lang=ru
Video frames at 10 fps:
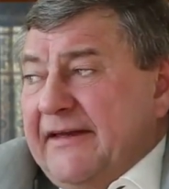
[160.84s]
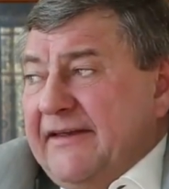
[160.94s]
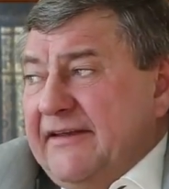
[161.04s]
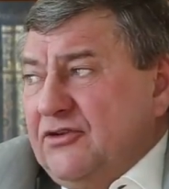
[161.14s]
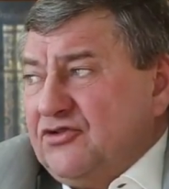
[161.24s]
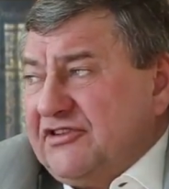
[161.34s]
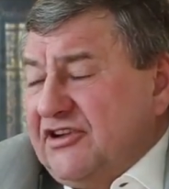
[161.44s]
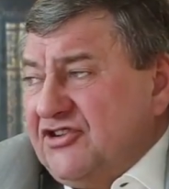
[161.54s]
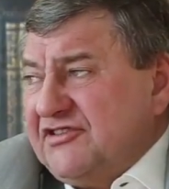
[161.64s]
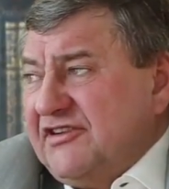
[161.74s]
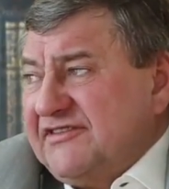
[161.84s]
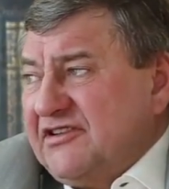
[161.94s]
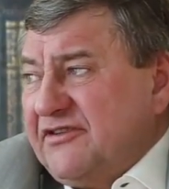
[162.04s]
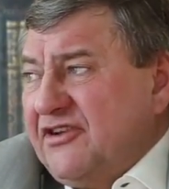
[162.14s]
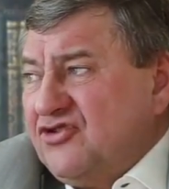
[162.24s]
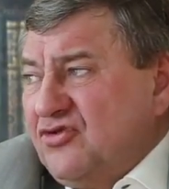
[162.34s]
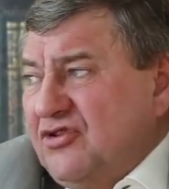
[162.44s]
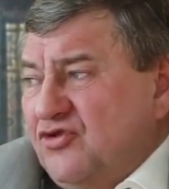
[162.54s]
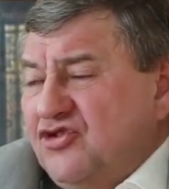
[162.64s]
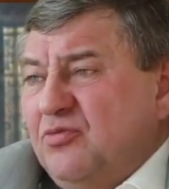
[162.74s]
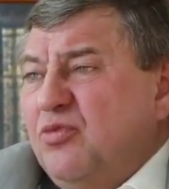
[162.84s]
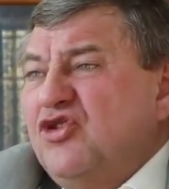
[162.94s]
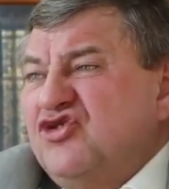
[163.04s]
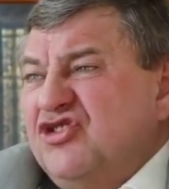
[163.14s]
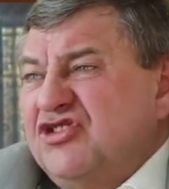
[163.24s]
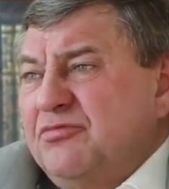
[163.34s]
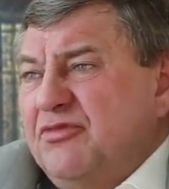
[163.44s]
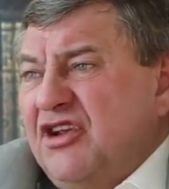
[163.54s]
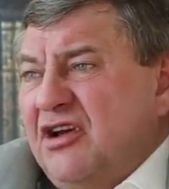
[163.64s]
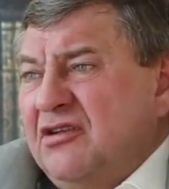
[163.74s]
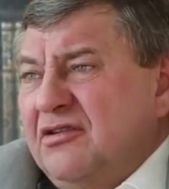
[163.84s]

Я должен сказать честно, Александр Иванович он научил больше, чем меня.